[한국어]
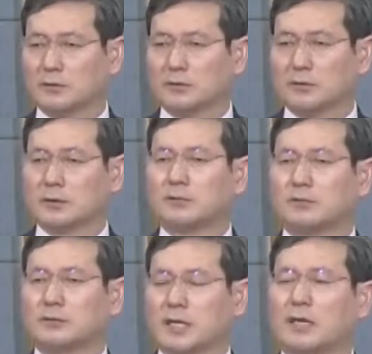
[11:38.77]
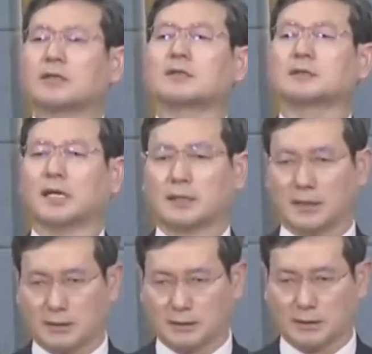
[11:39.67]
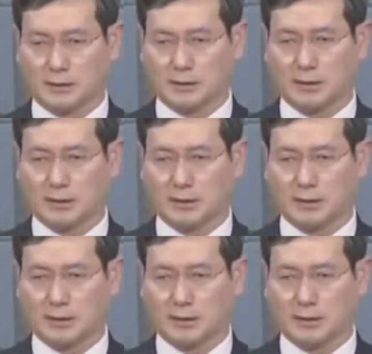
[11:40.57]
여러분 깨끗하게 하시느니라.